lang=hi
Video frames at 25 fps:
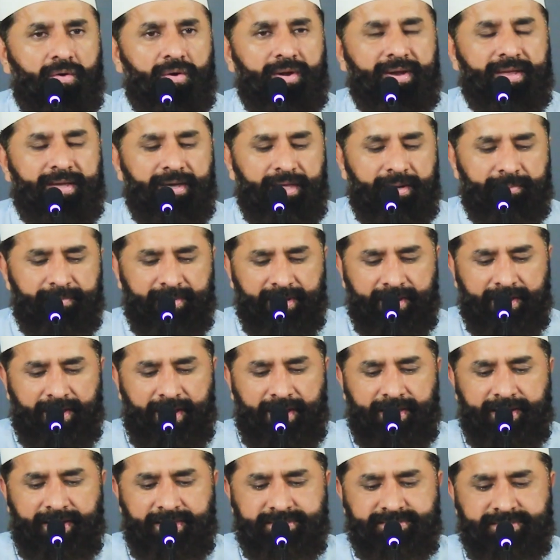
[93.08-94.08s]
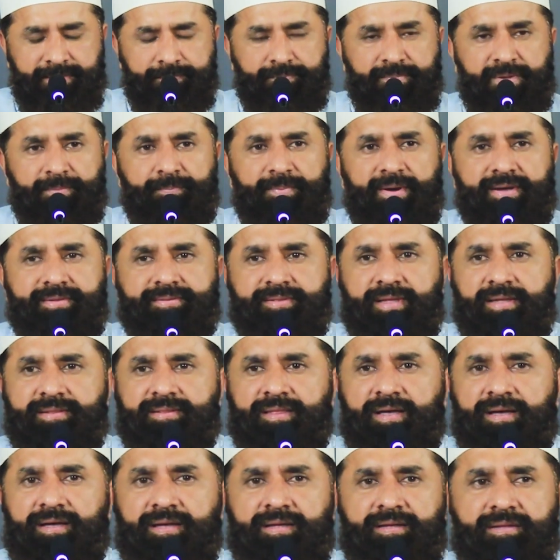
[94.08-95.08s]
और घर में खाना जब भी पकता
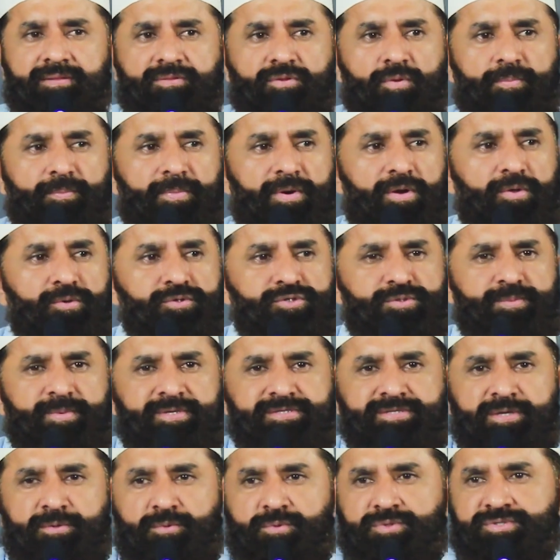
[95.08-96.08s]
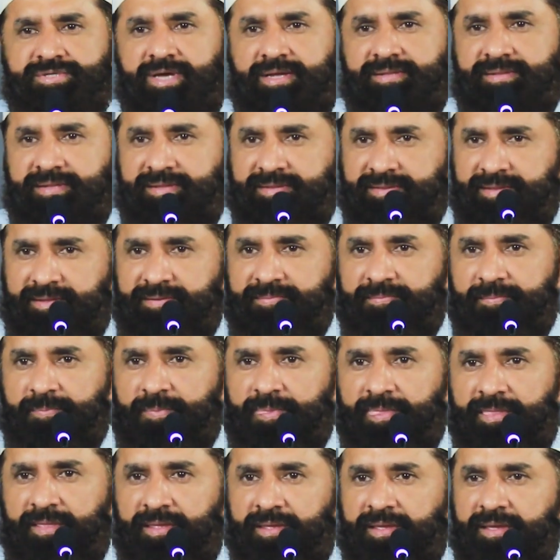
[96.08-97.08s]
था तो पड़ोस में ज़रूर जाता था
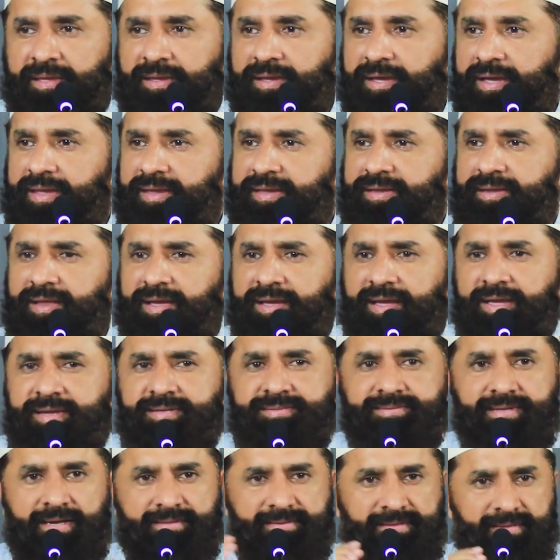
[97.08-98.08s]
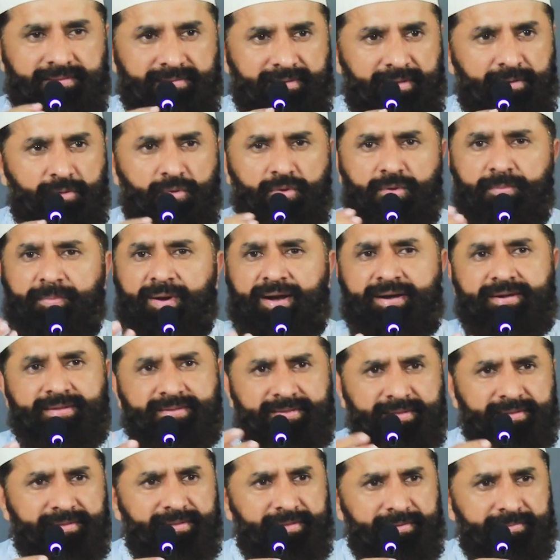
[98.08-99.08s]
कहीं ना कहीं जाता था लोग
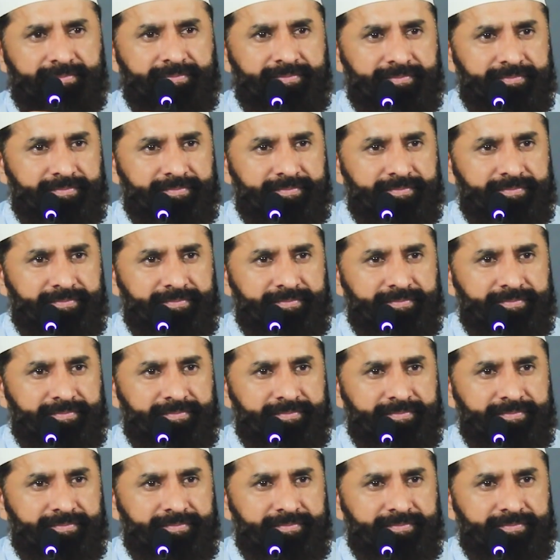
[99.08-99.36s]
बांटते थे